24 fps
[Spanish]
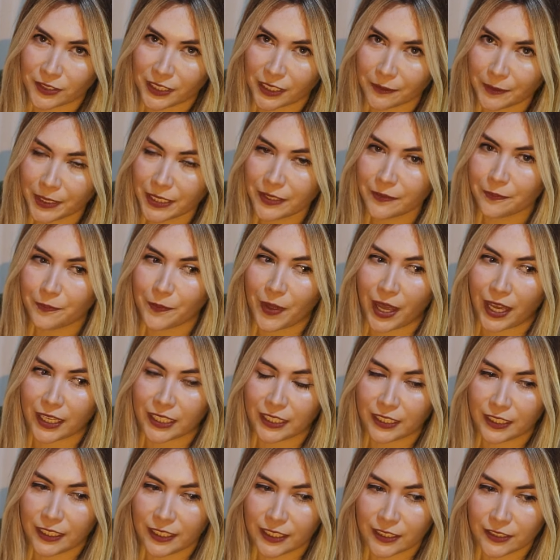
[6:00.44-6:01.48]
saben,
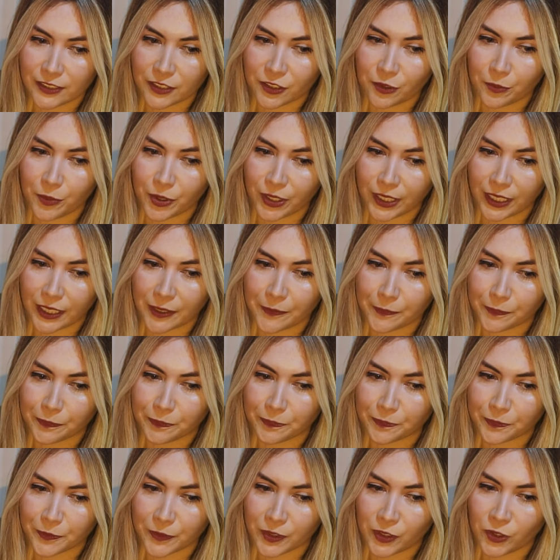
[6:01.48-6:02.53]
aquí es como que
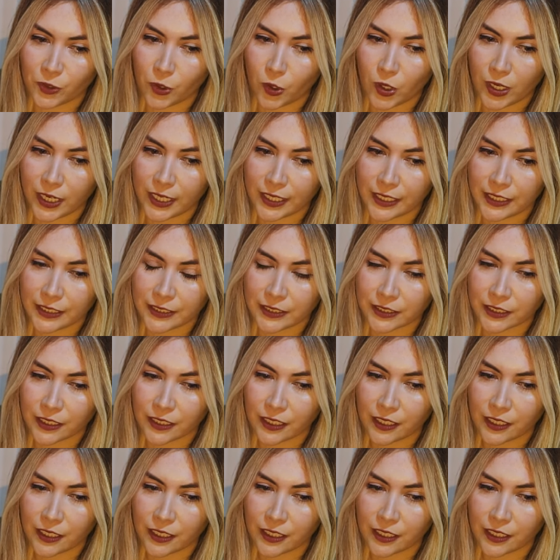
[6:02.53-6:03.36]
no les,